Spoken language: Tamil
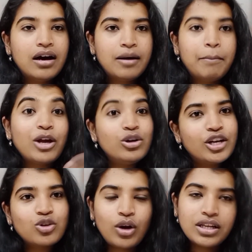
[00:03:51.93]

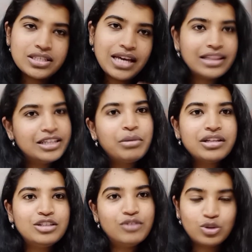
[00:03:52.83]
பயோடெக்னாலஜி uh, uh, அந்த
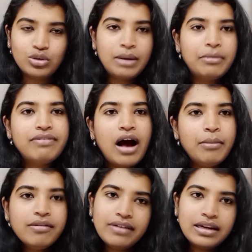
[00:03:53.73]
மாதிரி வந்துடும் நம்ம
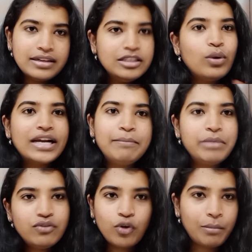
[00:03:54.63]
ஃபார்மா ஃபீல்ட்லேருந்து ஒன்லி
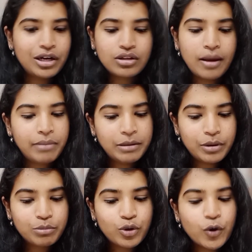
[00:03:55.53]
பிஃபார்ம் மட்டும் தான் அப்ளை
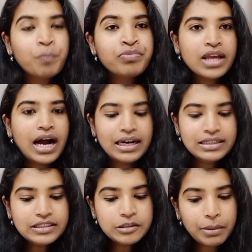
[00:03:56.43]
பண்ண முடியும்
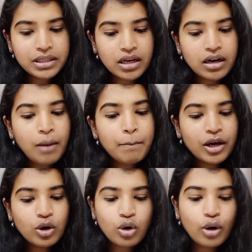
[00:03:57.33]
அடுத்தது பார்த்தீங்கன்னா
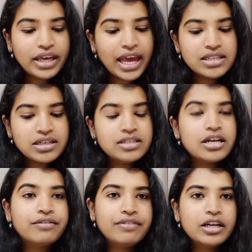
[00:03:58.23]
பயோகான் கேஜிஐ
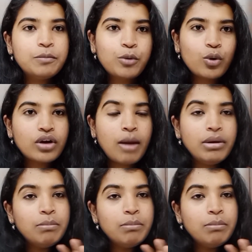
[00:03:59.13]
சர்டிஃபிகேட் ப்ரோக்ராம் இன்